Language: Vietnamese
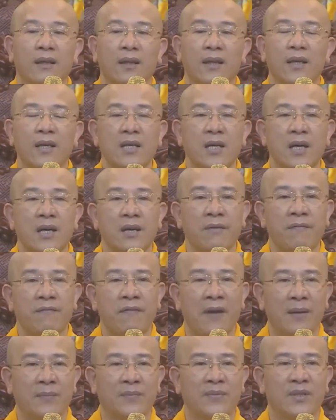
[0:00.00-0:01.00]
Cái người
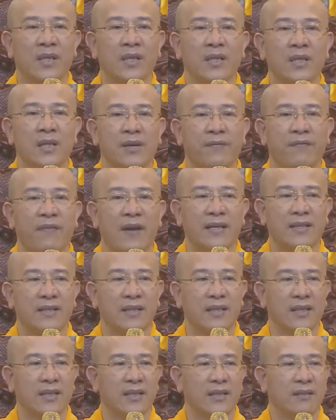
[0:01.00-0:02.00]
phạm giới, người phá
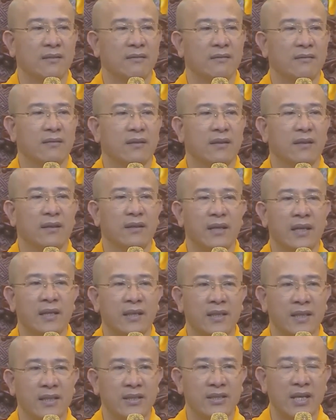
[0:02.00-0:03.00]
giới đến
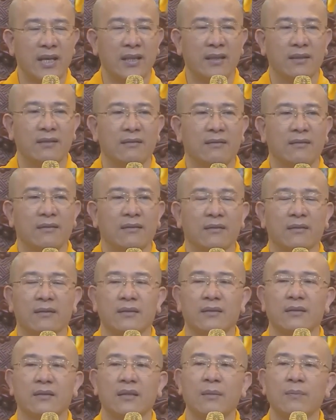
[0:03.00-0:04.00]
khi chết,
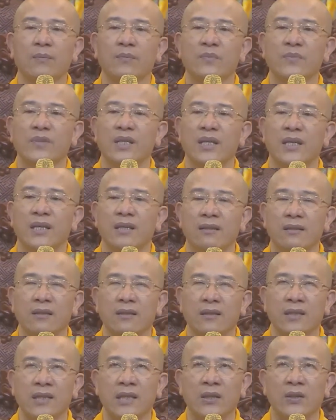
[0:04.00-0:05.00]
tâm trí tự
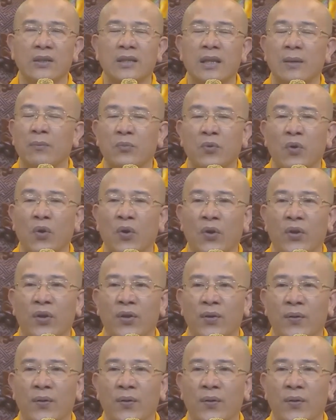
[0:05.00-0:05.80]
nhiên nó tăm tối,